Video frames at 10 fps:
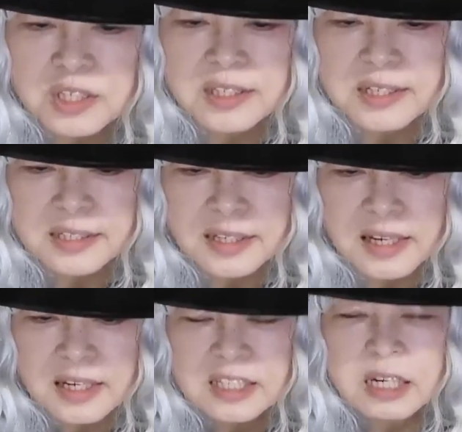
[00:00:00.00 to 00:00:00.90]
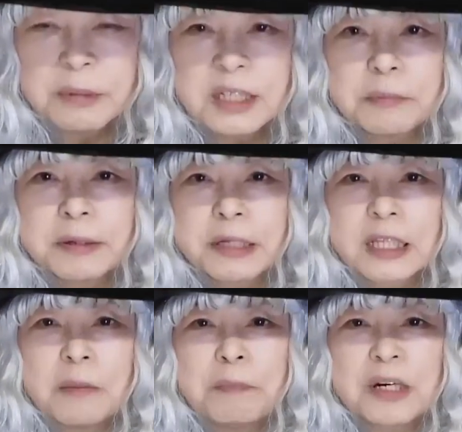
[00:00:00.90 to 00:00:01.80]
ちにですねさまざまな
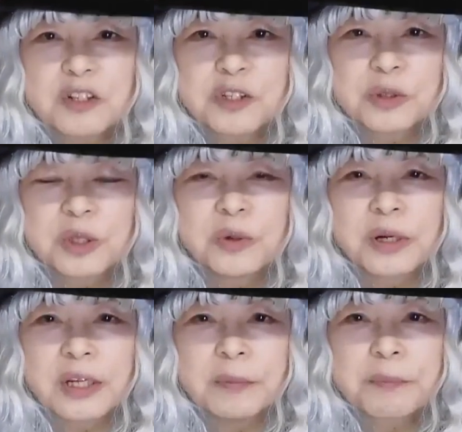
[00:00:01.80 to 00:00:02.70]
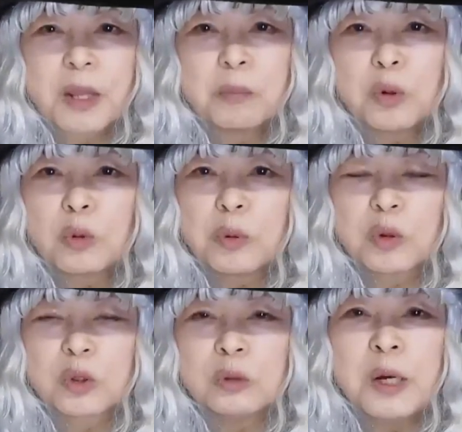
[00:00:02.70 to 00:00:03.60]
タンパク質っていうのがね
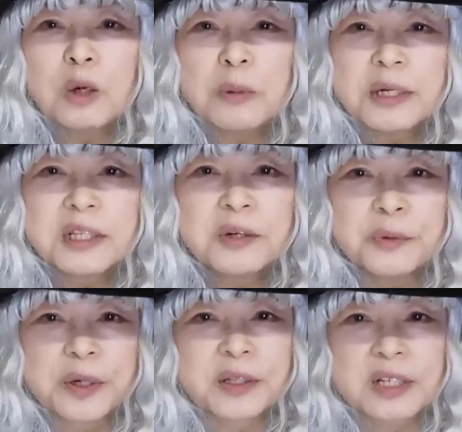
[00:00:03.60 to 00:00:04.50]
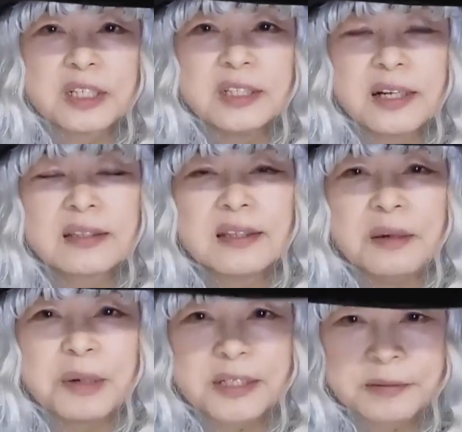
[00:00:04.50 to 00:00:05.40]
ポコポコと埋め込まれているような形になって
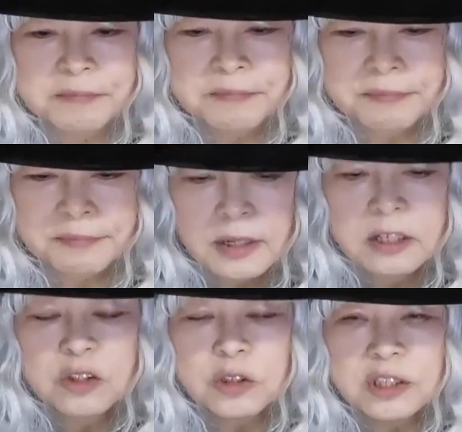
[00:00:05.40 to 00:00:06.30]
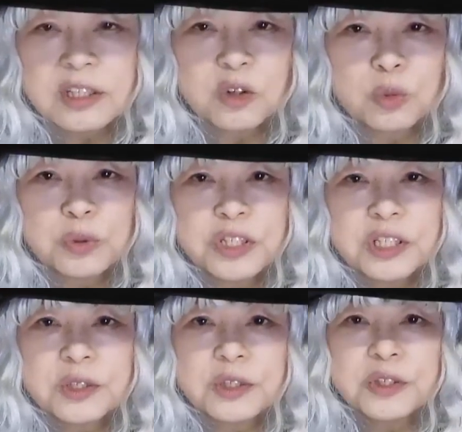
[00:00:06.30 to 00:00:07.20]
いますそしてその物
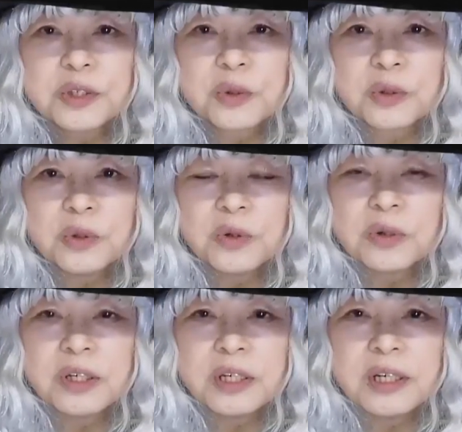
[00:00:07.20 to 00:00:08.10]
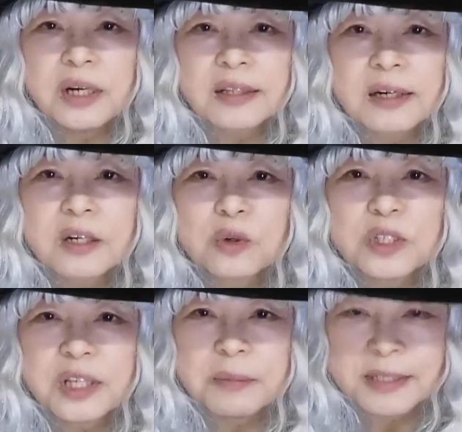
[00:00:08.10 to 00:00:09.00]
質輸送の、えー、働きを
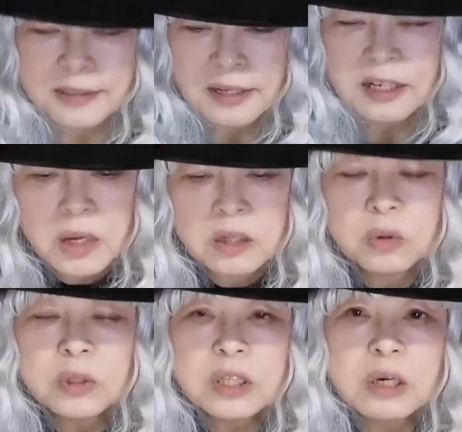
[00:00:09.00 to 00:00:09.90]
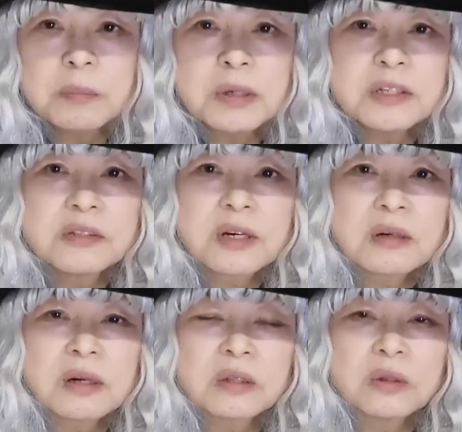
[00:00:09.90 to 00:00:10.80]
していますどんなタンパク質があ
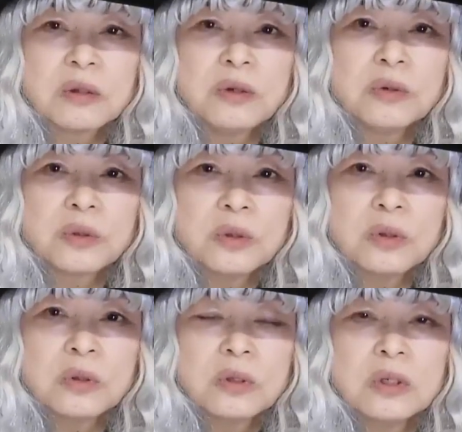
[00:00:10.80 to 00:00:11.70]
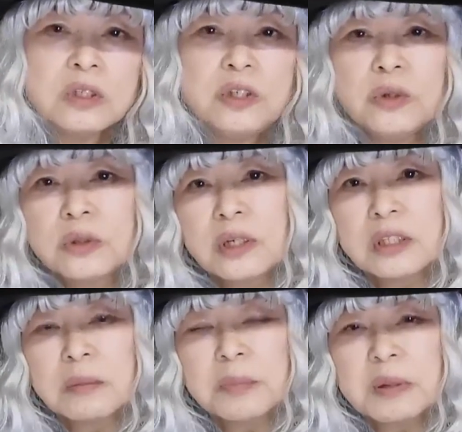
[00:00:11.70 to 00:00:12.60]
るかっていうと受容体
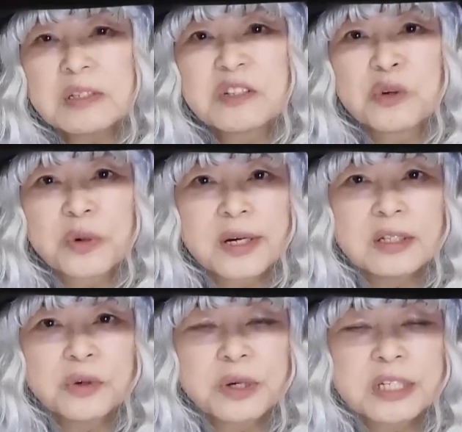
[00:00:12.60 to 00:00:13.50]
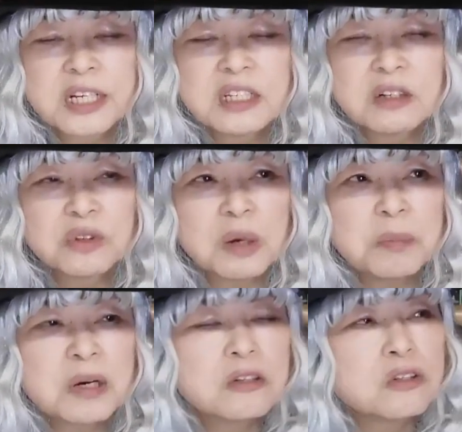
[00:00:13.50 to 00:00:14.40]
タンパク質とかそれから接着
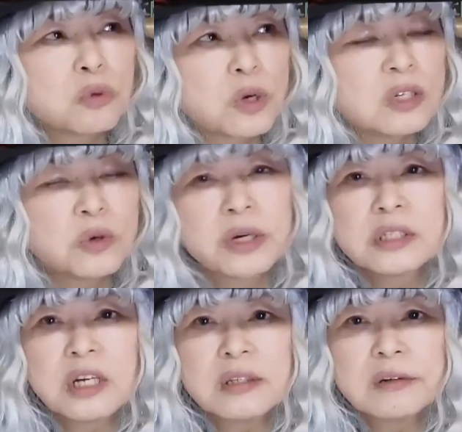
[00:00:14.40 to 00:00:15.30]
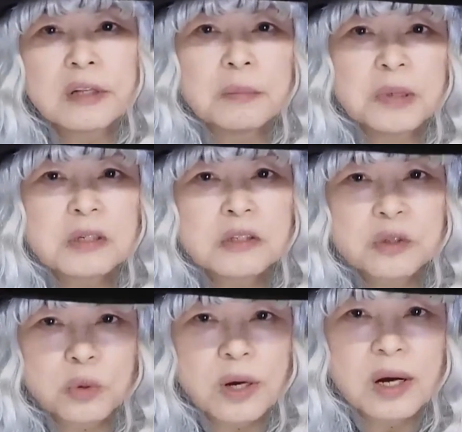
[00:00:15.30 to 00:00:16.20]
タンパク質とかそれからチャンネルタンパク
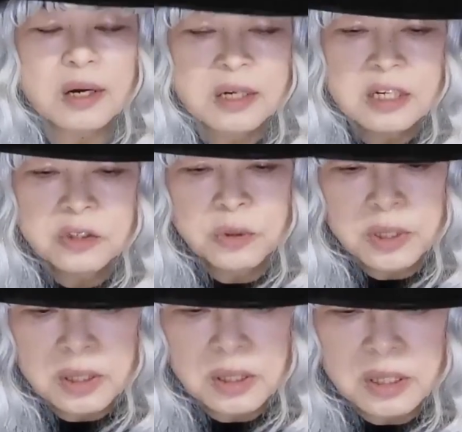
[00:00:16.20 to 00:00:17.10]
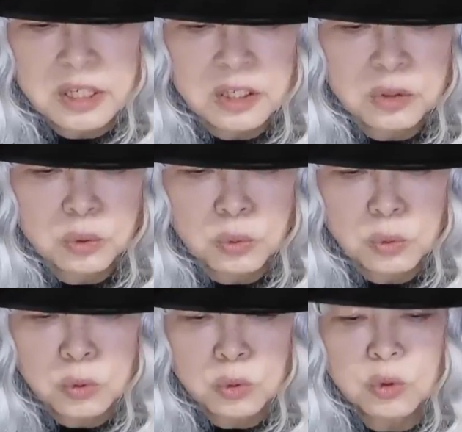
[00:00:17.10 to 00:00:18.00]
質とかそれから、えー
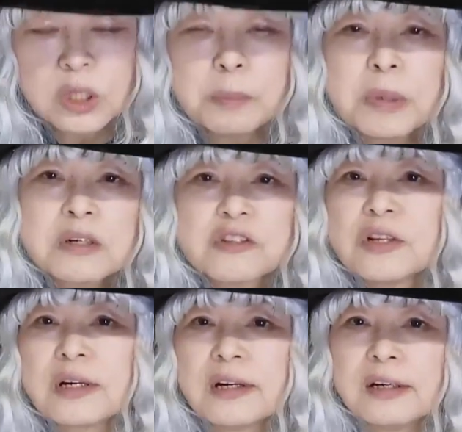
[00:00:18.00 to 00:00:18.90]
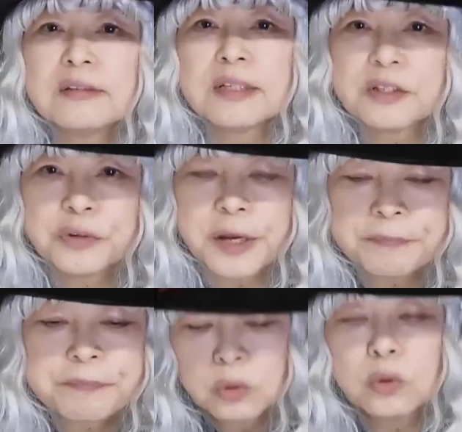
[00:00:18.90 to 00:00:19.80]
と、糖タンパク質なんかがあるんですよ
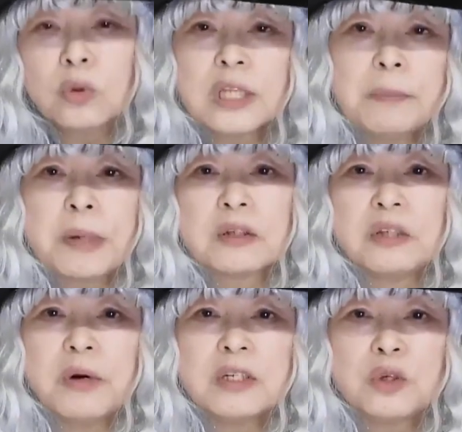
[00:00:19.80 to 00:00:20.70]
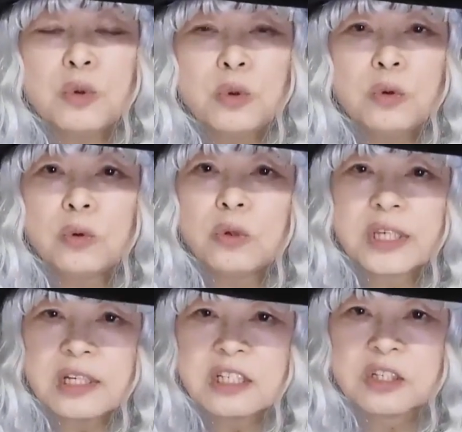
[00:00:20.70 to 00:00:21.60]
ねその糖タンパクには情報をこう
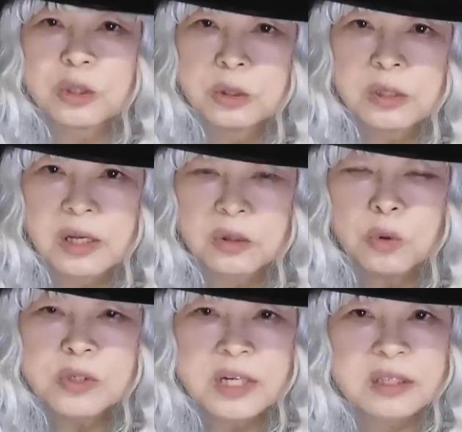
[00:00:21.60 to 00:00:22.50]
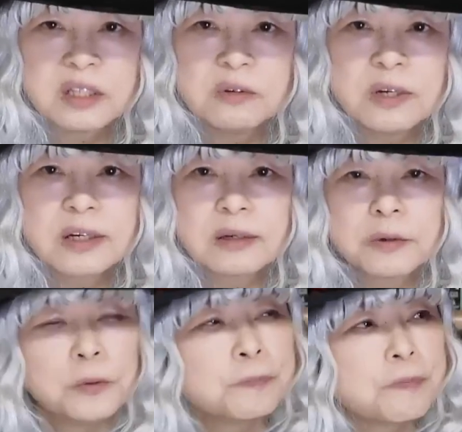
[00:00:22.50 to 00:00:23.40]
キャッチする、ね、動作っていうなんか
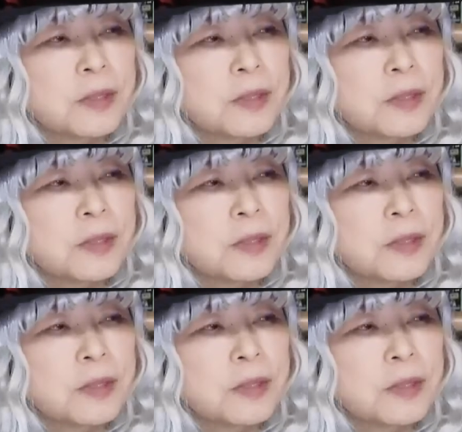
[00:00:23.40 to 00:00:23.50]
こ